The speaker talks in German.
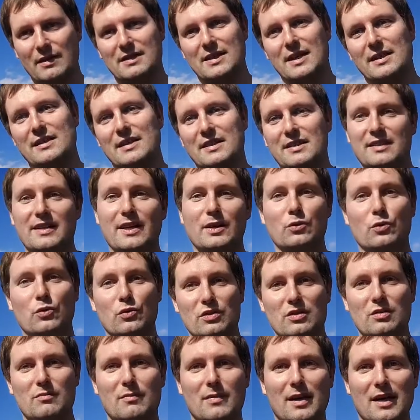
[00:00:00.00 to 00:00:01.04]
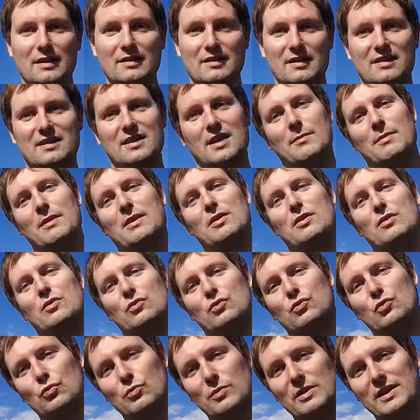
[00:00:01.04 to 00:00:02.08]
was eigentlich sehr groß im Markt ist, aber
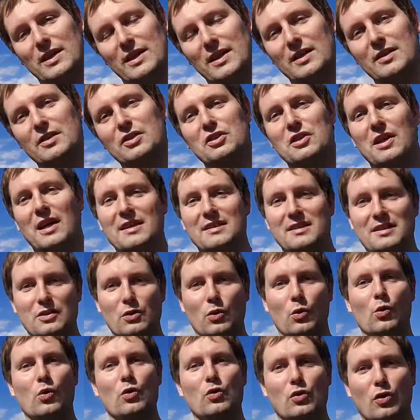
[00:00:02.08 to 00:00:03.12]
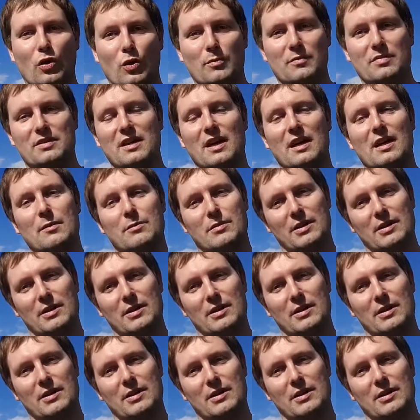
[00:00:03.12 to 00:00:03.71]
du mit deiner Nische halt nicht hochkommst.